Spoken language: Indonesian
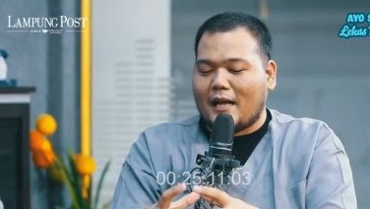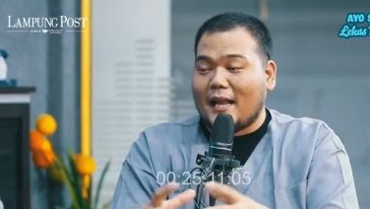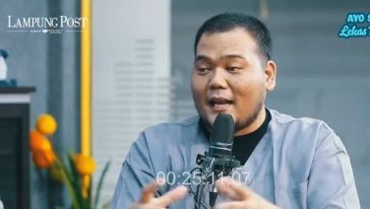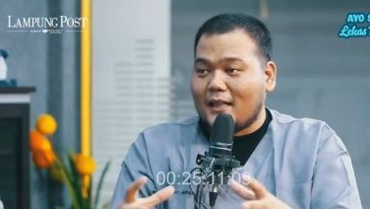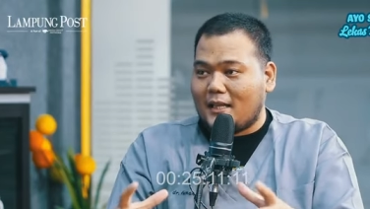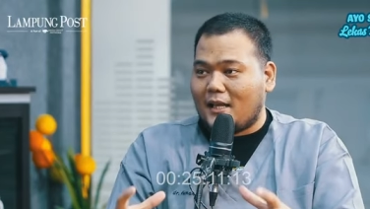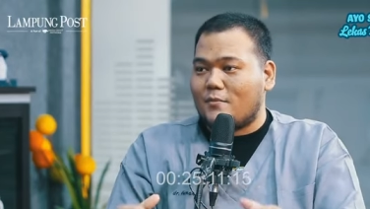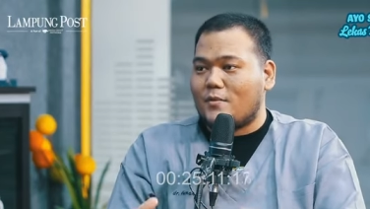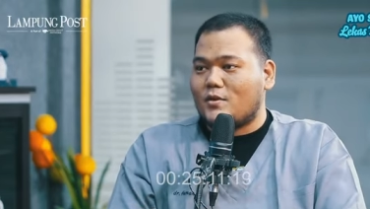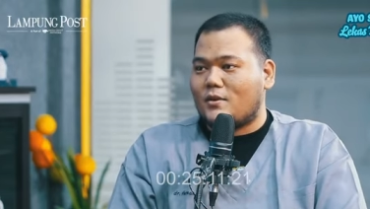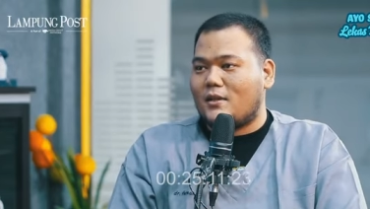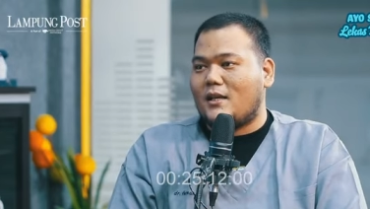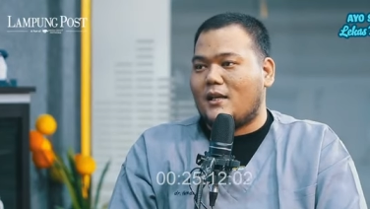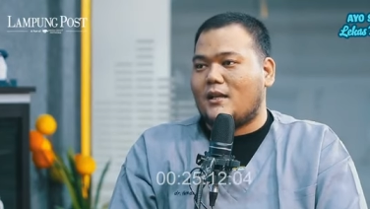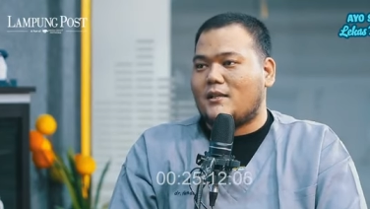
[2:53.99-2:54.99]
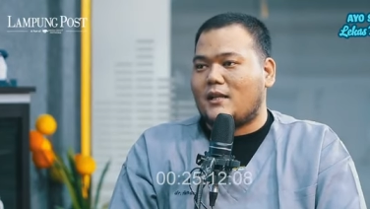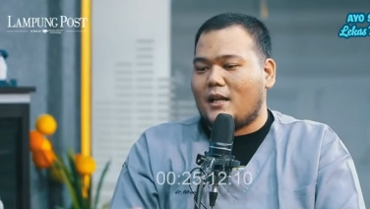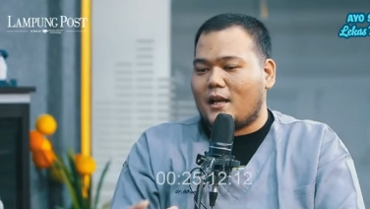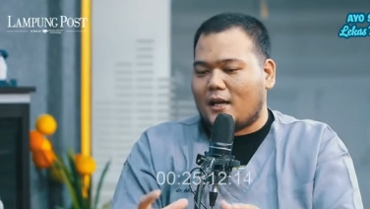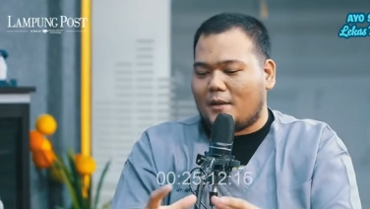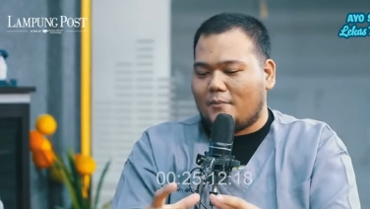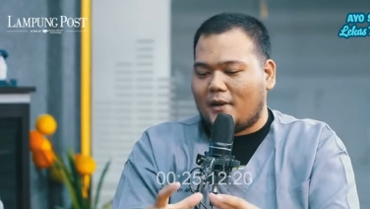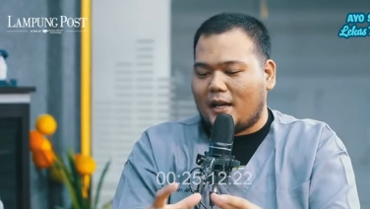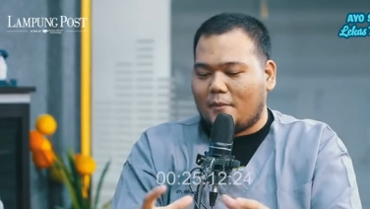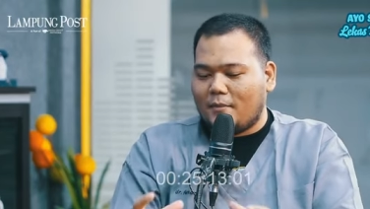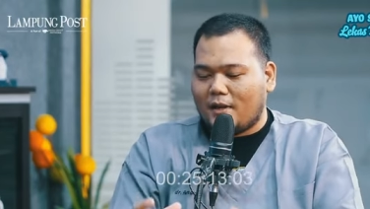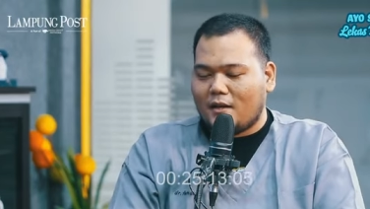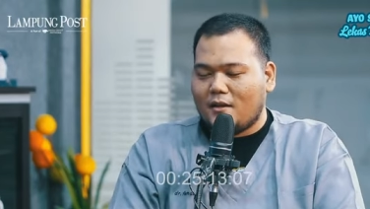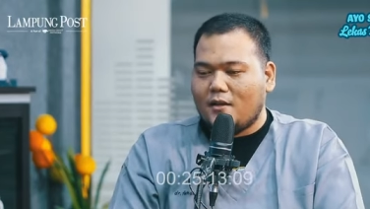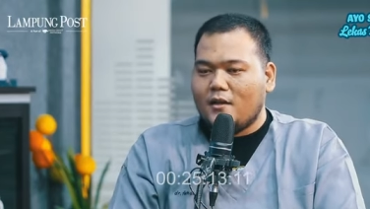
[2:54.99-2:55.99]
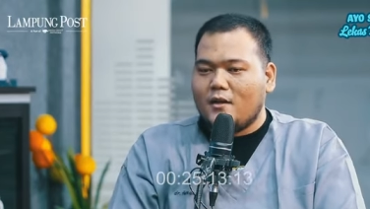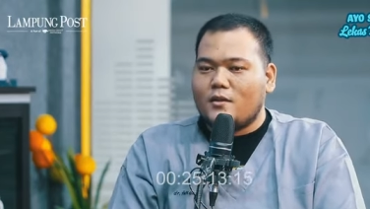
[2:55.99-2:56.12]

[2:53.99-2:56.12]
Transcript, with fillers: ngaret ya maksudnya ya jadi akan melebar